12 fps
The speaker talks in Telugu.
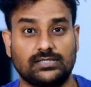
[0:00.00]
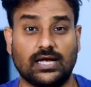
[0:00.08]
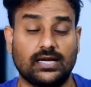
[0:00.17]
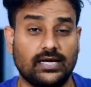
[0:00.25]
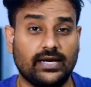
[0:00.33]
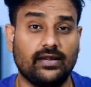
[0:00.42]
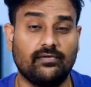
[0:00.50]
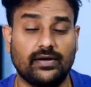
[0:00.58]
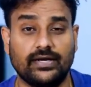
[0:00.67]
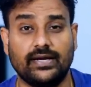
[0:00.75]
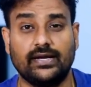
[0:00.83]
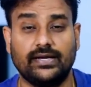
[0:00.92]
చాలా
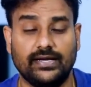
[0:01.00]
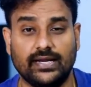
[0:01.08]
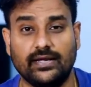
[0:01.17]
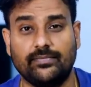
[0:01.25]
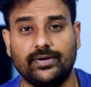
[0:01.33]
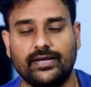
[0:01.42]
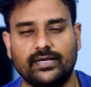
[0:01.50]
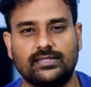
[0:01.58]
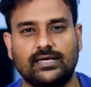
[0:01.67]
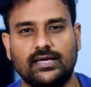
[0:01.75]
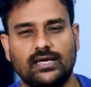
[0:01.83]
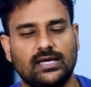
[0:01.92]
డెలివరీ డేట్ డిలే
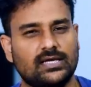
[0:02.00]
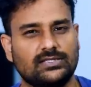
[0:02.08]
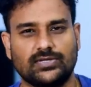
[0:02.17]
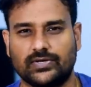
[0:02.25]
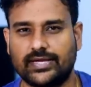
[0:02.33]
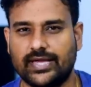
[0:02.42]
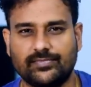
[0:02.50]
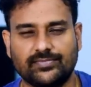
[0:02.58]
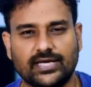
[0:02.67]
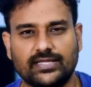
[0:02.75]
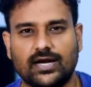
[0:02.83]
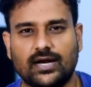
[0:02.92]
పెట్టయితే సో
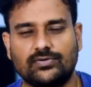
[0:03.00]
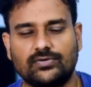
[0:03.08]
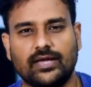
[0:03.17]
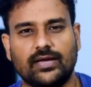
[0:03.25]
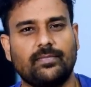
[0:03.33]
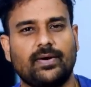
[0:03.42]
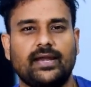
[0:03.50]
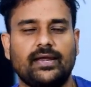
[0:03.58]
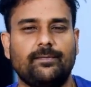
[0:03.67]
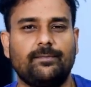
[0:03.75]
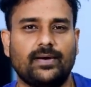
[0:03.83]
గేమ్స్ అయితే ఆడుతున్నాయి మరీ